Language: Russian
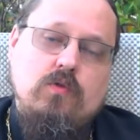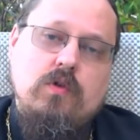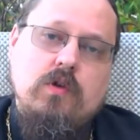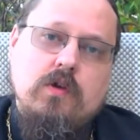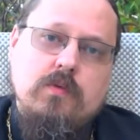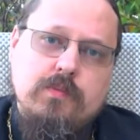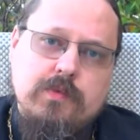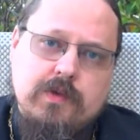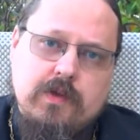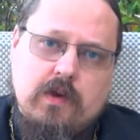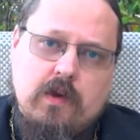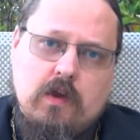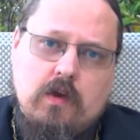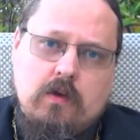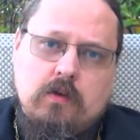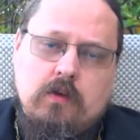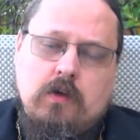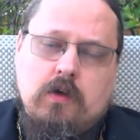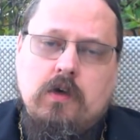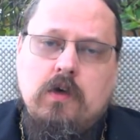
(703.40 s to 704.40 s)
о других
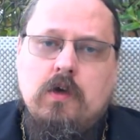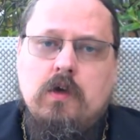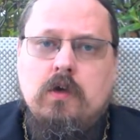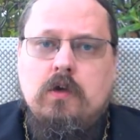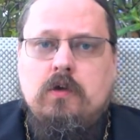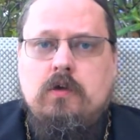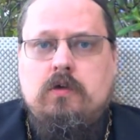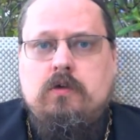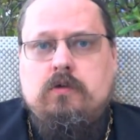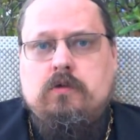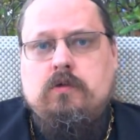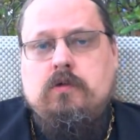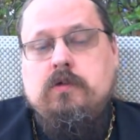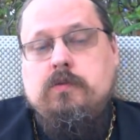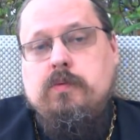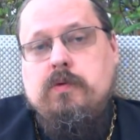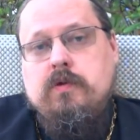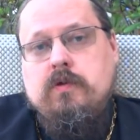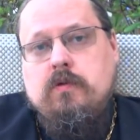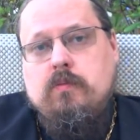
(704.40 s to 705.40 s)
материалах а,
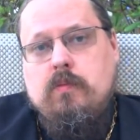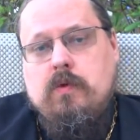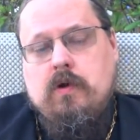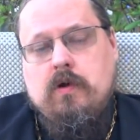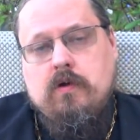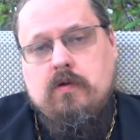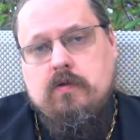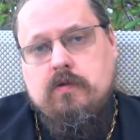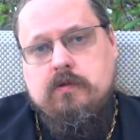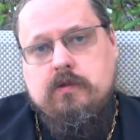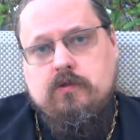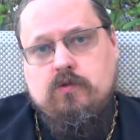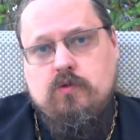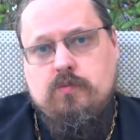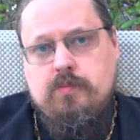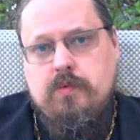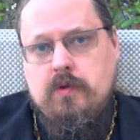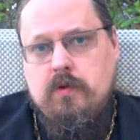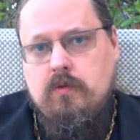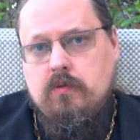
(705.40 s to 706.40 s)
господина Махова за
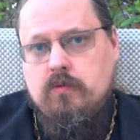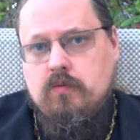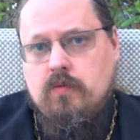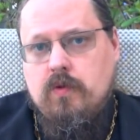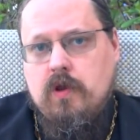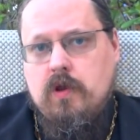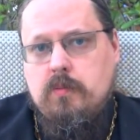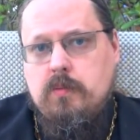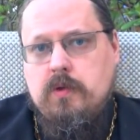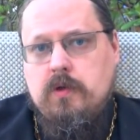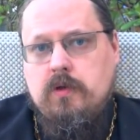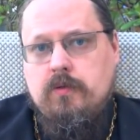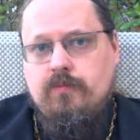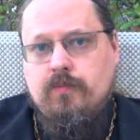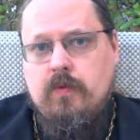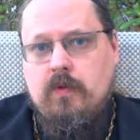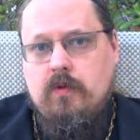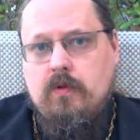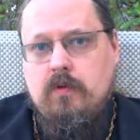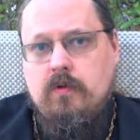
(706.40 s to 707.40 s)
тот период
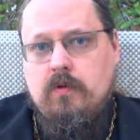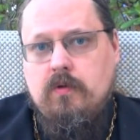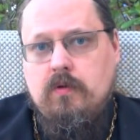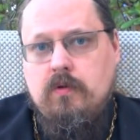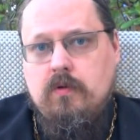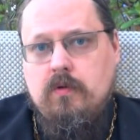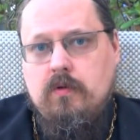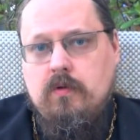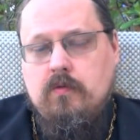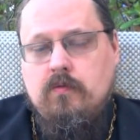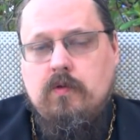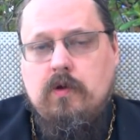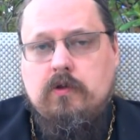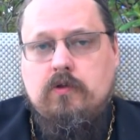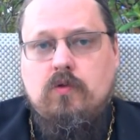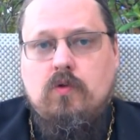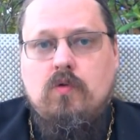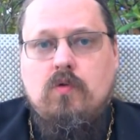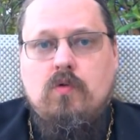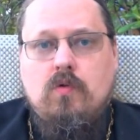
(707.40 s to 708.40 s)
времени, в
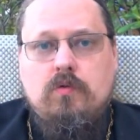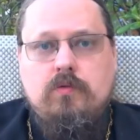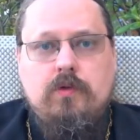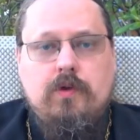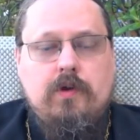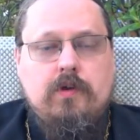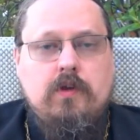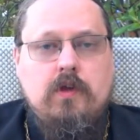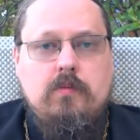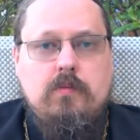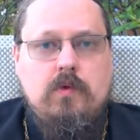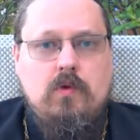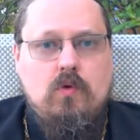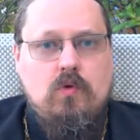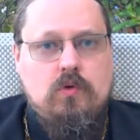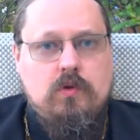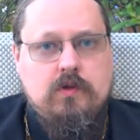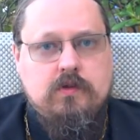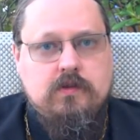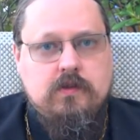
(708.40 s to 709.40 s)
которых он
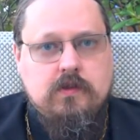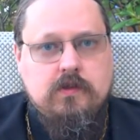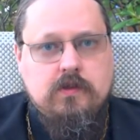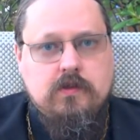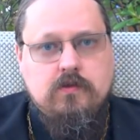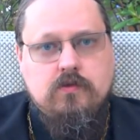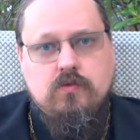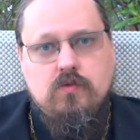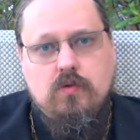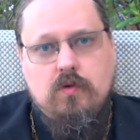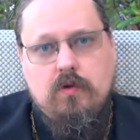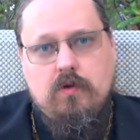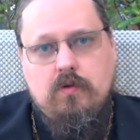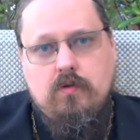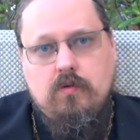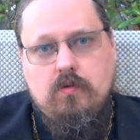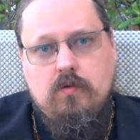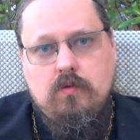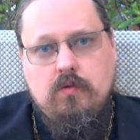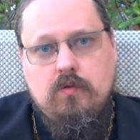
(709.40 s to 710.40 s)
рекламирует
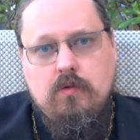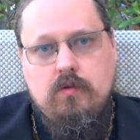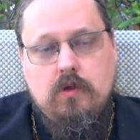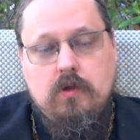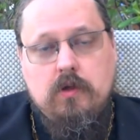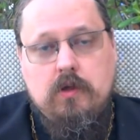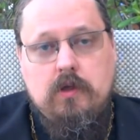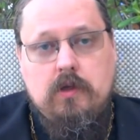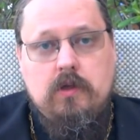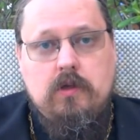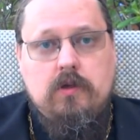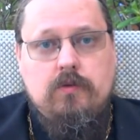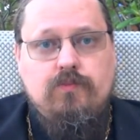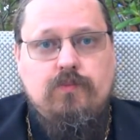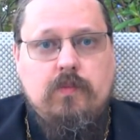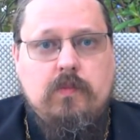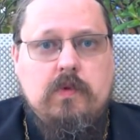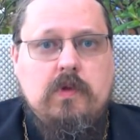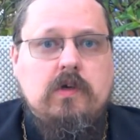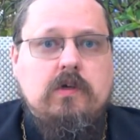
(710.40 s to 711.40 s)
экстрасенсорику.
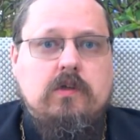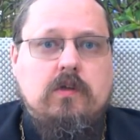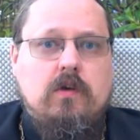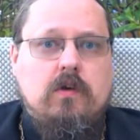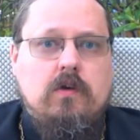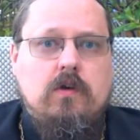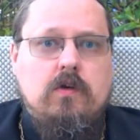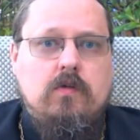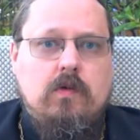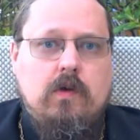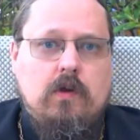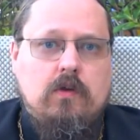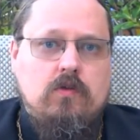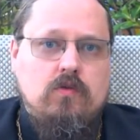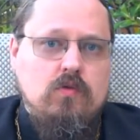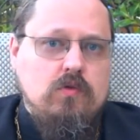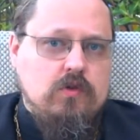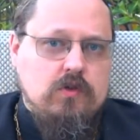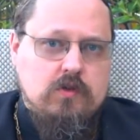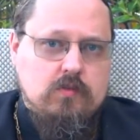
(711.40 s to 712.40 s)
И некоторые
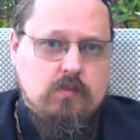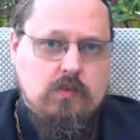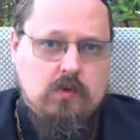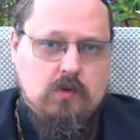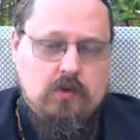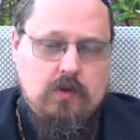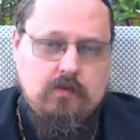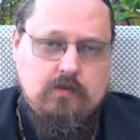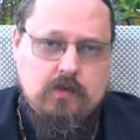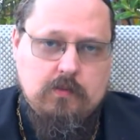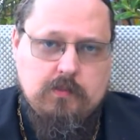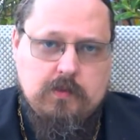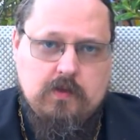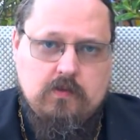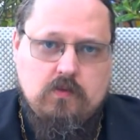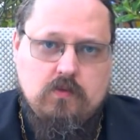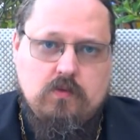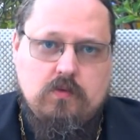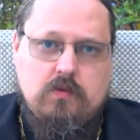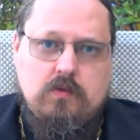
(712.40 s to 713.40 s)
говорят, ну это же было
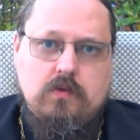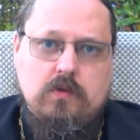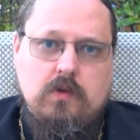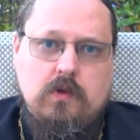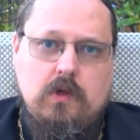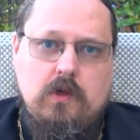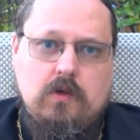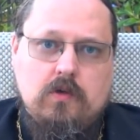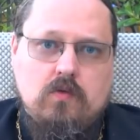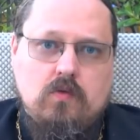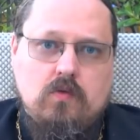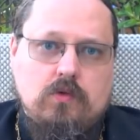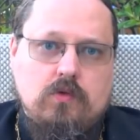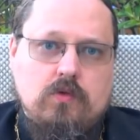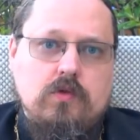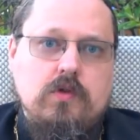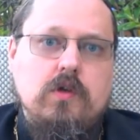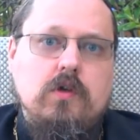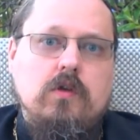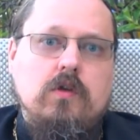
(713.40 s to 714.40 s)
давным-давно.
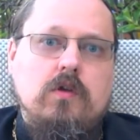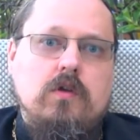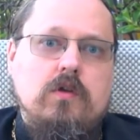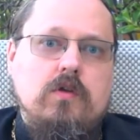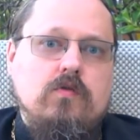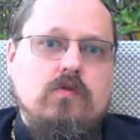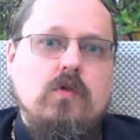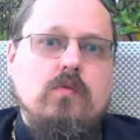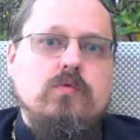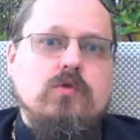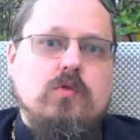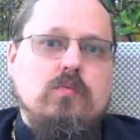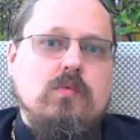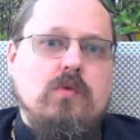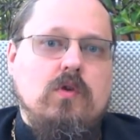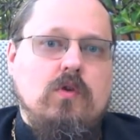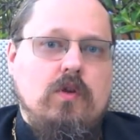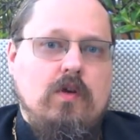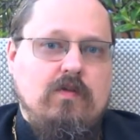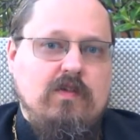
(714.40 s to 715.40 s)
Вот. Но дело не в том, что
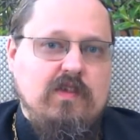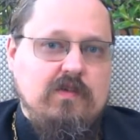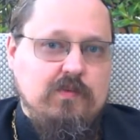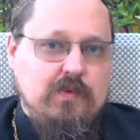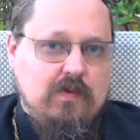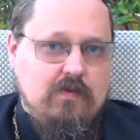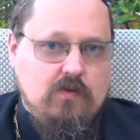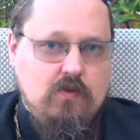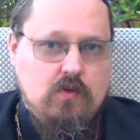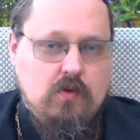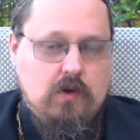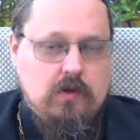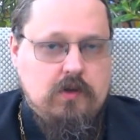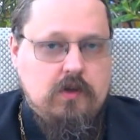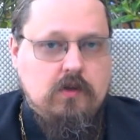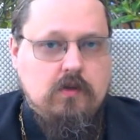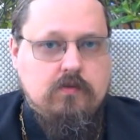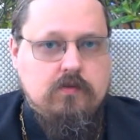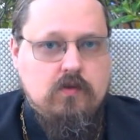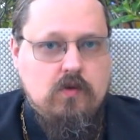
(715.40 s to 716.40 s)
было давным-давно, а
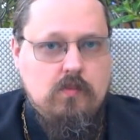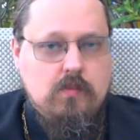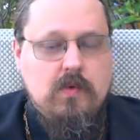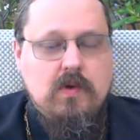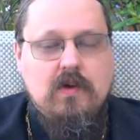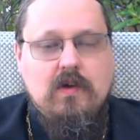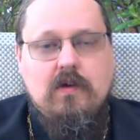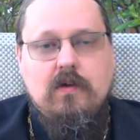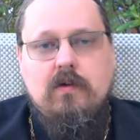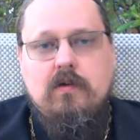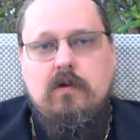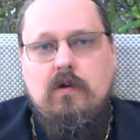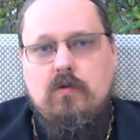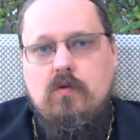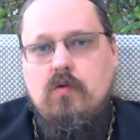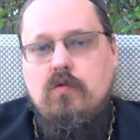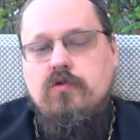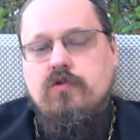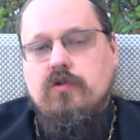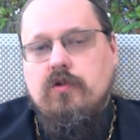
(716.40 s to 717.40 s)
дело в том,
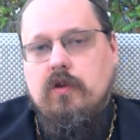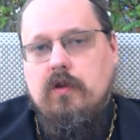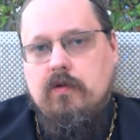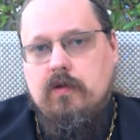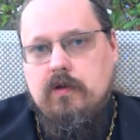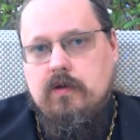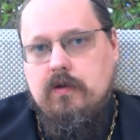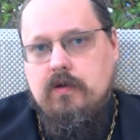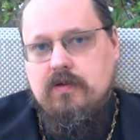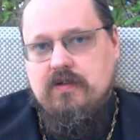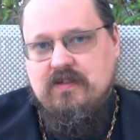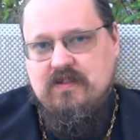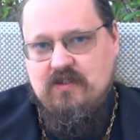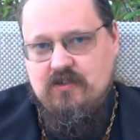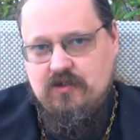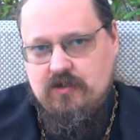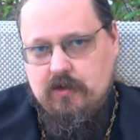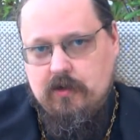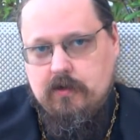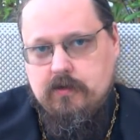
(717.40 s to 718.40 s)
каков человек
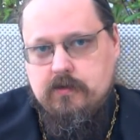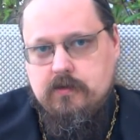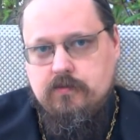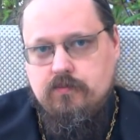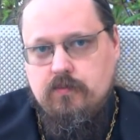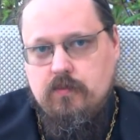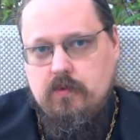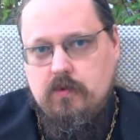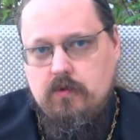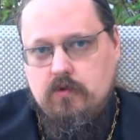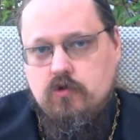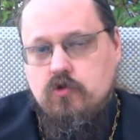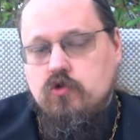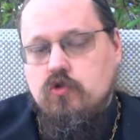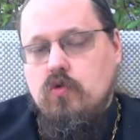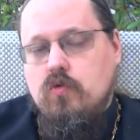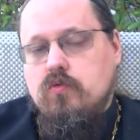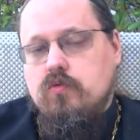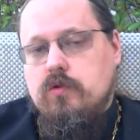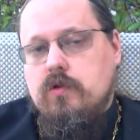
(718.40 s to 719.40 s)
сейчас,
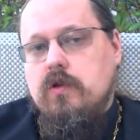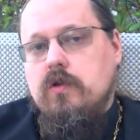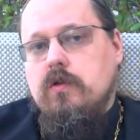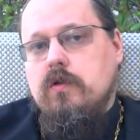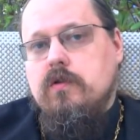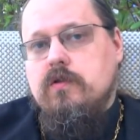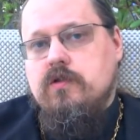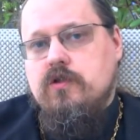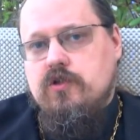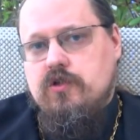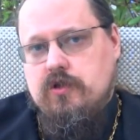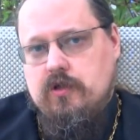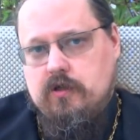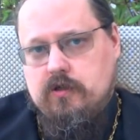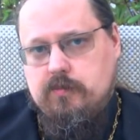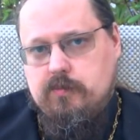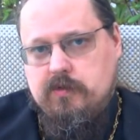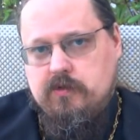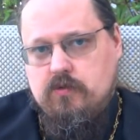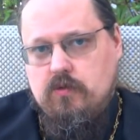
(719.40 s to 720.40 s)
что он делает
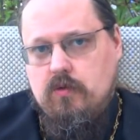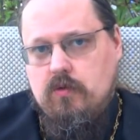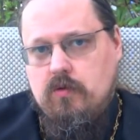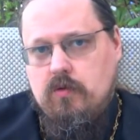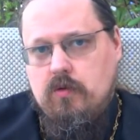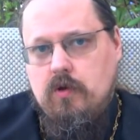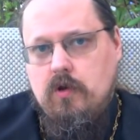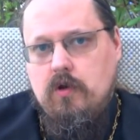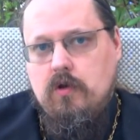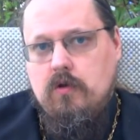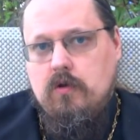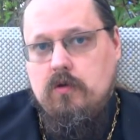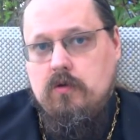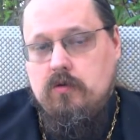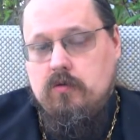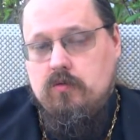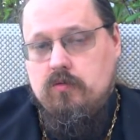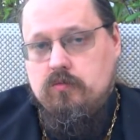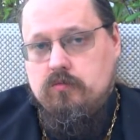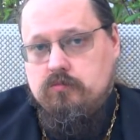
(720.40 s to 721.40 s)
сейчас, поскольку
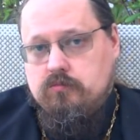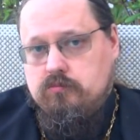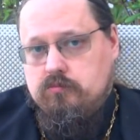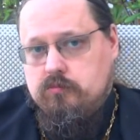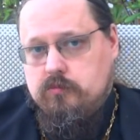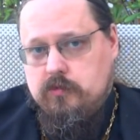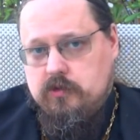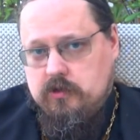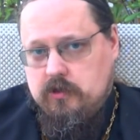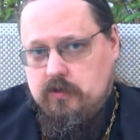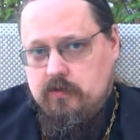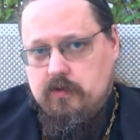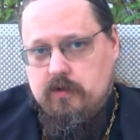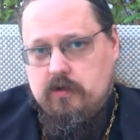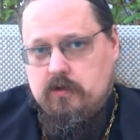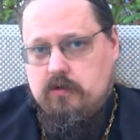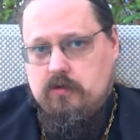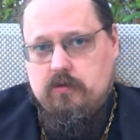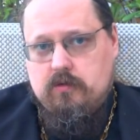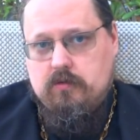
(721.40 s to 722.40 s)

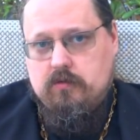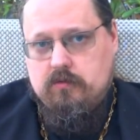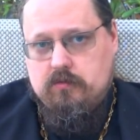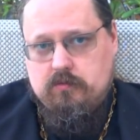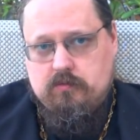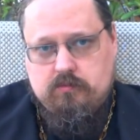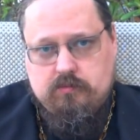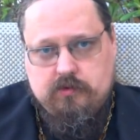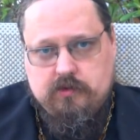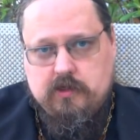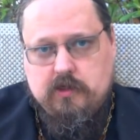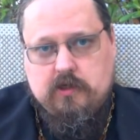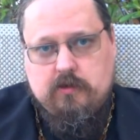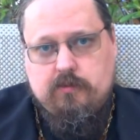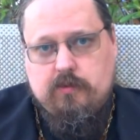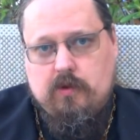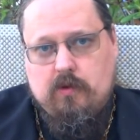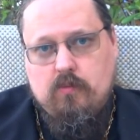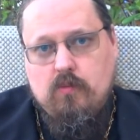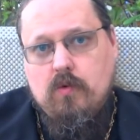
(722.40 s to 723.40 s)
человек, э,
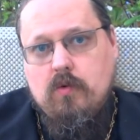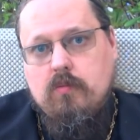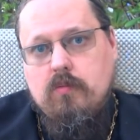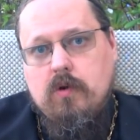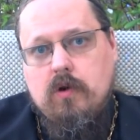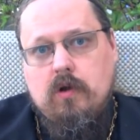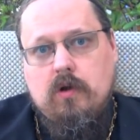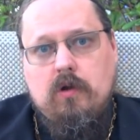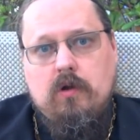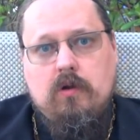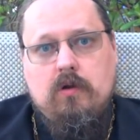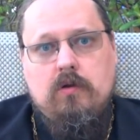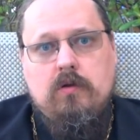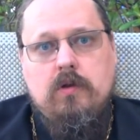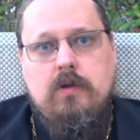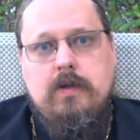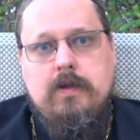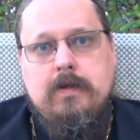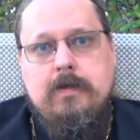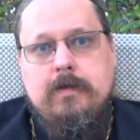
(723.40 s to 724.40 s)
скажем так, мог бы
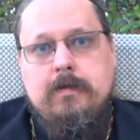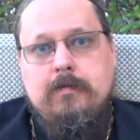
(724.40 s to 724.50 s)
